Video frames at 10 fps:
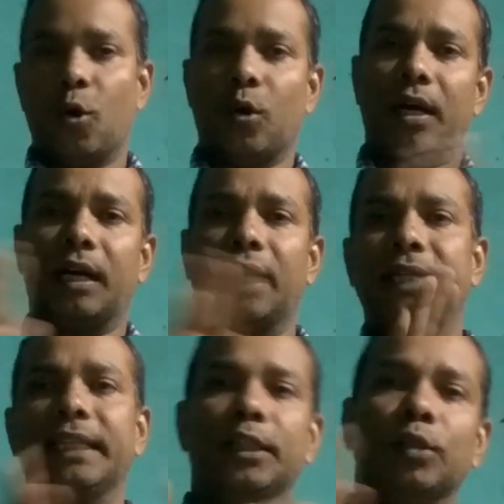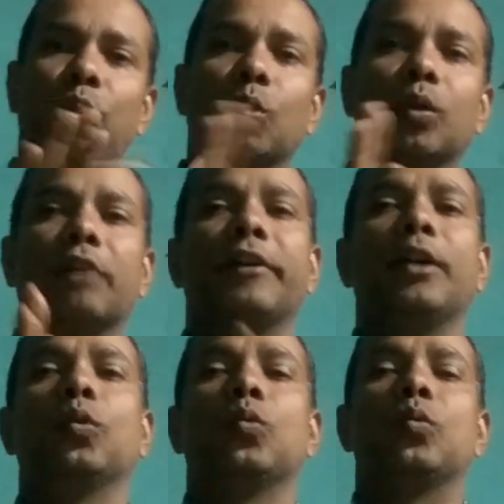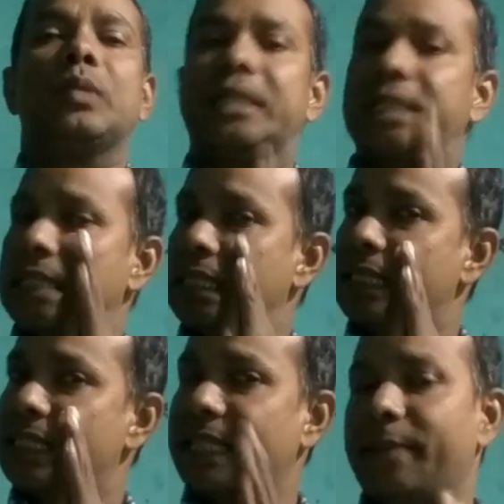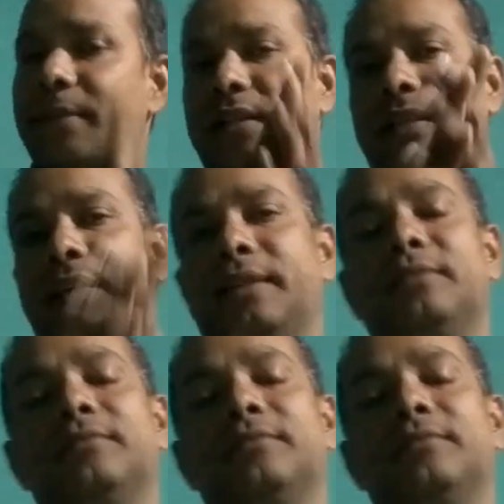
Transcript: और अगर यदि दोनों का वैल्यू सेम आता है